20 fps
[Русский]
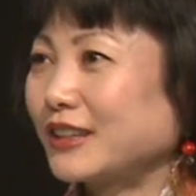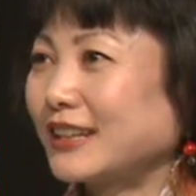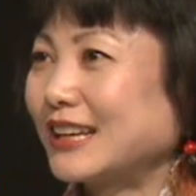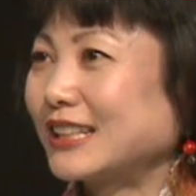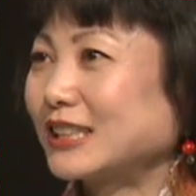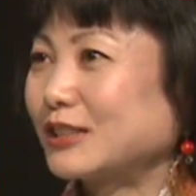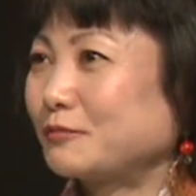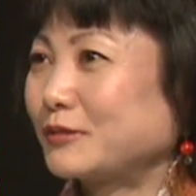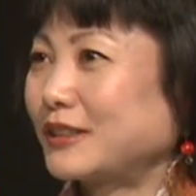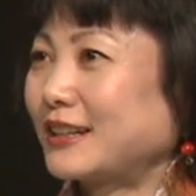я
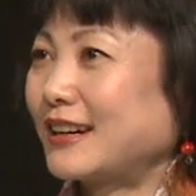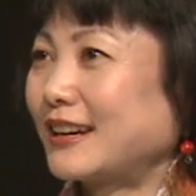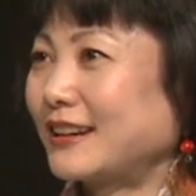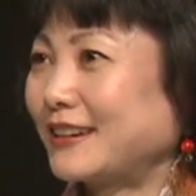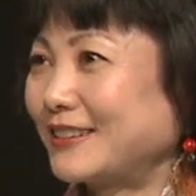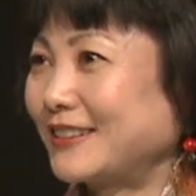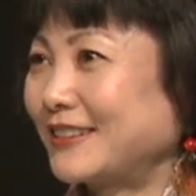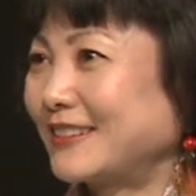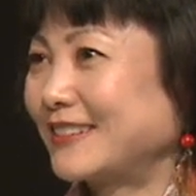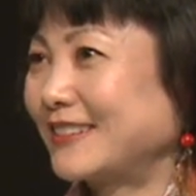
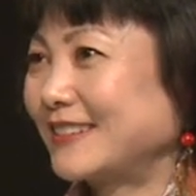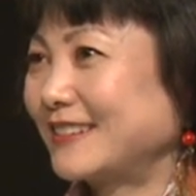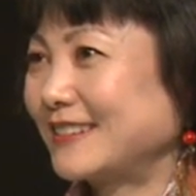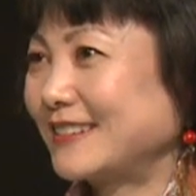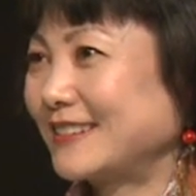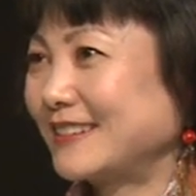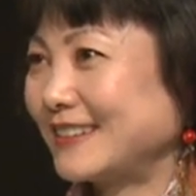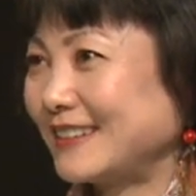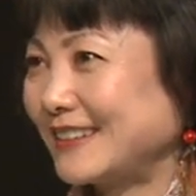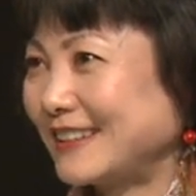испекаю.
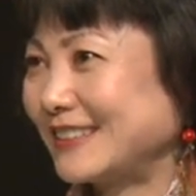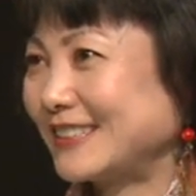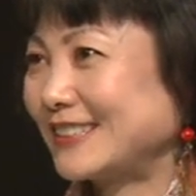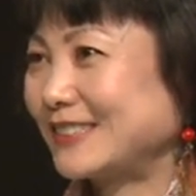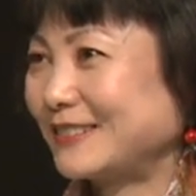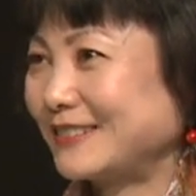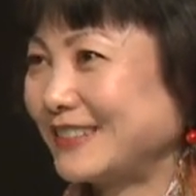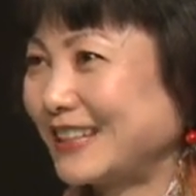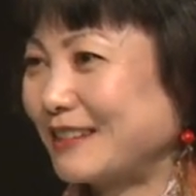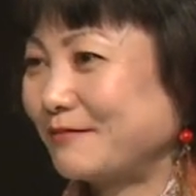И
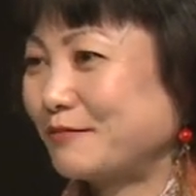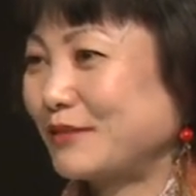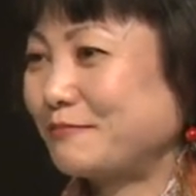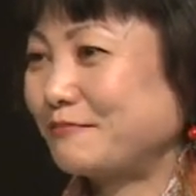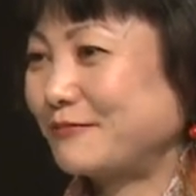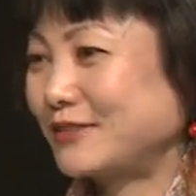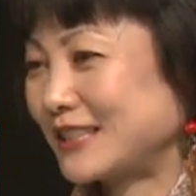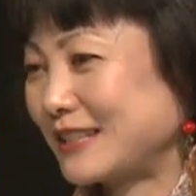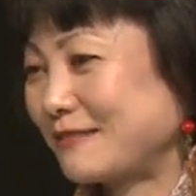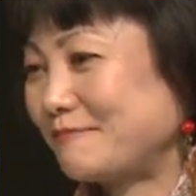все время
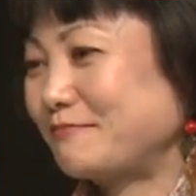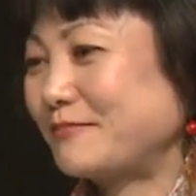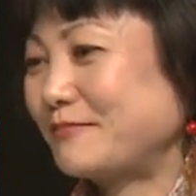всем